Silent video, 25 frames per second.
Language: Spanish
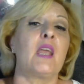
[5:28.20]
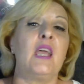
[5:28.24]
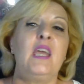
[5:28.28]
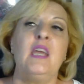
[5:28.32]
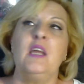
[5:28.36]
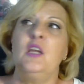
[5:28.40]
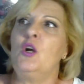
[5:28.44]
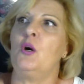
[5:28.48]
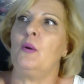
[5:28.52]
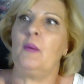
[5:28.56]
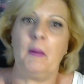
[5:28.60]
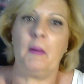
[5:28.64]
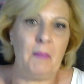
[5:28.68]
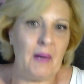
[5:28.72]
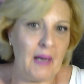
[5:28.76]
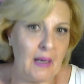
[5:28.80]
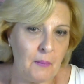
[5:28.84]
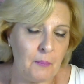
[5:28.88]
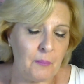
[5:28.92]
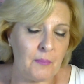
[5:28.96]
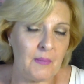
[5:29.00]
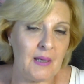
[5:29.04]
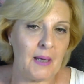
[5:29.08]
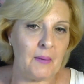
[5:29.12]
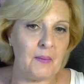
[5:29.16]
y no va
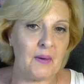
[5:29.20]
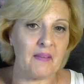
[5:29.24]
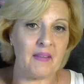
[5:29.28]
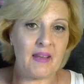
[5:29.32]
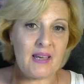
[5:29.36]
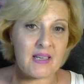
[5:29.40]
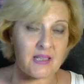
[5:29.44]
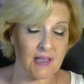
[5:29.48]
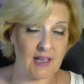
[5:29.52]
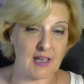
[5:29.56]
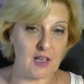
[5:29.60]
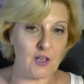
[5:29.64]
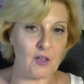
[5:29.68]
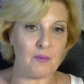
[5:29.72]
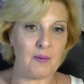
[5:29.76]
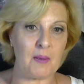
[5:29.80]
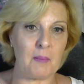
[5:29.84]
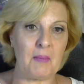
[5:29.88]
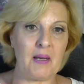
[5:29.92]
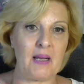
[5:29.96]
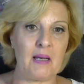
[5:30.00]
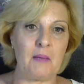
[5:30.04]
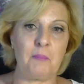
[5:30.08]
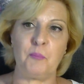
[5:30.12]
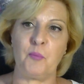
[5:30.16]
mal. La verdad es que no va
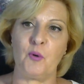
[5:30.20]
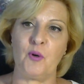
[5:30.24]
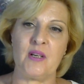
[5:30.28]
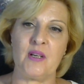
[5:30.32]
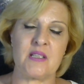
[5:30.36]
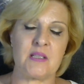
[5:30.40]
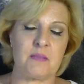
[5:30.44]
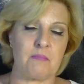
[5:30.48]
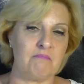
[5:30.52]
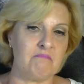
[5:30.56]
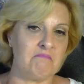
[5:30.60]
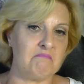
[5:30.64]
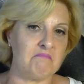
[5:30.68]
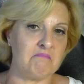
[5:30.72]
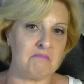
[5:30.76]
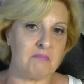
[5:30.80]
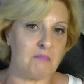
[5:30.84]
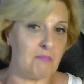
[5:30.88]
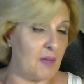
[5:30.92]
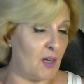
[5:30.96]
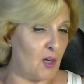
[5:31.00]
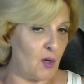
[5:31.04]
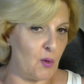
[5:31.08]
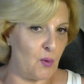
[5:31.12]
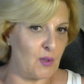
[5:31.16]
mal, pues
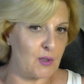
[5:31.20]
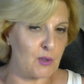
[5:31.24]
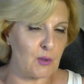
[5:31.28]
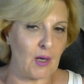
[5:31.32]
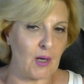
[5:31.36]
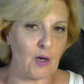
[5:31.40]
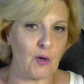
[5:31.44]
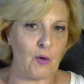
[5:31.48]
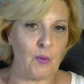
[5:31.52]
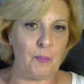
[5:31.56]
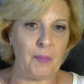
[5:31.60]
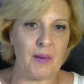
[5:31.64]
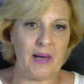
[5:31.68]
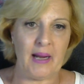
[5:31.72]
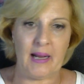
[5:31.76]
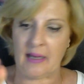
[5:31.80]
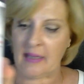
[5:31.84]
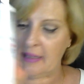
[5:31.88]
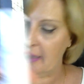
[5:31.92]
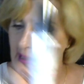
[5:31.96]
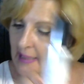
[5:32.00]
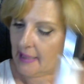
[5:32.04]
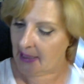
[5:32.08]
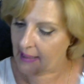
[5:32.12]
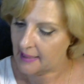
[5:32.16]
mm, me lo he vuelto a comprar
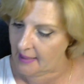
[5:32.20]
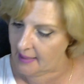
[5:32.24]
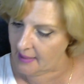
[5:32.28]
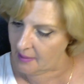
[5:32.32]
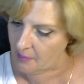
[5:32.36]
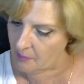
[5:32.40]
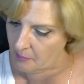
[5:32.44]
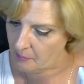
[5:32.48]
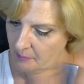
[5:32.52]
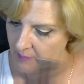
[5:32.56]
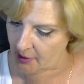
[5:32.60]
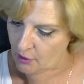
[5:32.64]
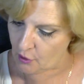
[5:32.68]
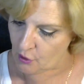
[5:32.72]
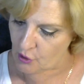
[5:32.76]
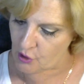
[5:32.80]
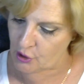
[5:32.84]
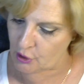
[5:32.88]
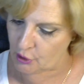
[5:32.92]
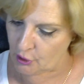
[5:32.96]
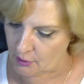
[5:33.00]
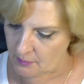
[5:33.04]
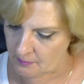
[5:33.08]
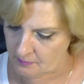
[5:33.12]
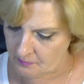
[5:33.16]
y me
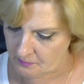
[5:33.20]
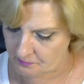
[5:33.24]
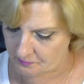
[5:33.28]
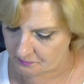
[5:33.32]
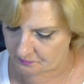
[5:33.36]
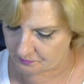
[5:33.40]
costó